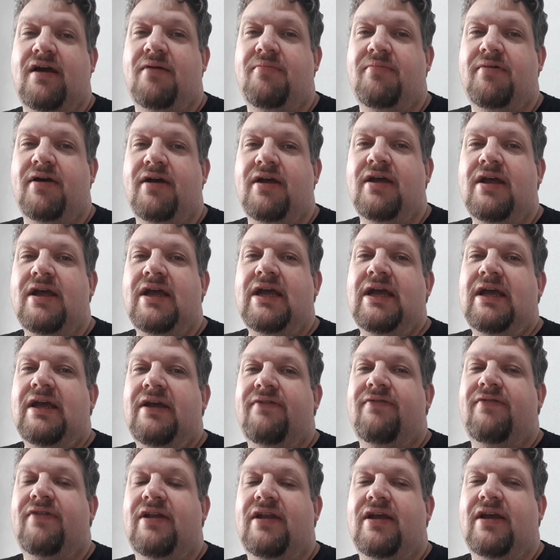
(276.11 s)
aber
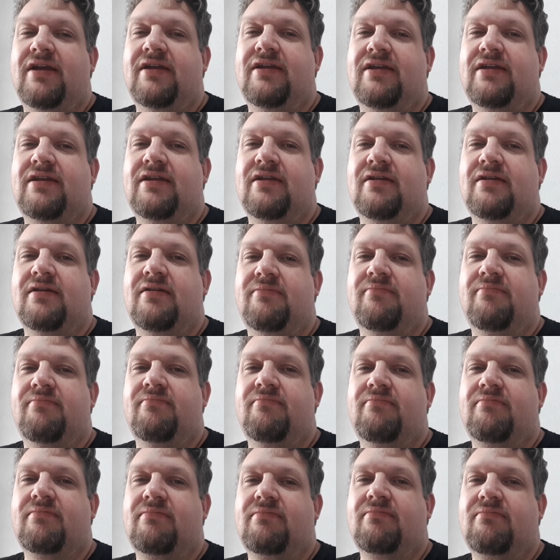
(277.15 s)
vielleicht ähm,